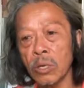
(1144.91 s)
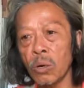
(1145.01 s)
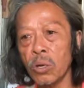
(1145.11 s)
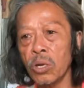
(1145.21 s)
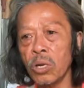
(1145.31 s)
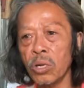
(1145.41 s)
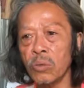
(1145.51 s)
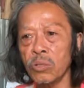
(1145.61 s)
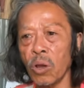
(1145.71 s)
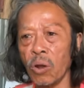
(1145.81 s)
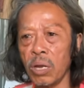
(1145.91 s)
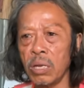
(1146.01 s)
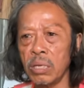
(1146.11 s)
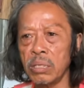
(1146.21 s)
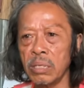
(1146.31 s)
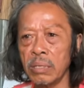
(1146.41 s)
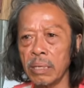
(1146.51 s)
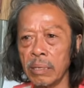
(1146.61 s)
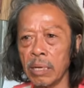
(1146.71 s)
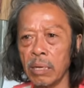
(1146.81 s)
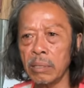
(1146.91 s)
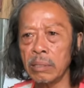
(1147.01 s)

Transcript: hồi ờ, còn nhỏ như ờ, cỡ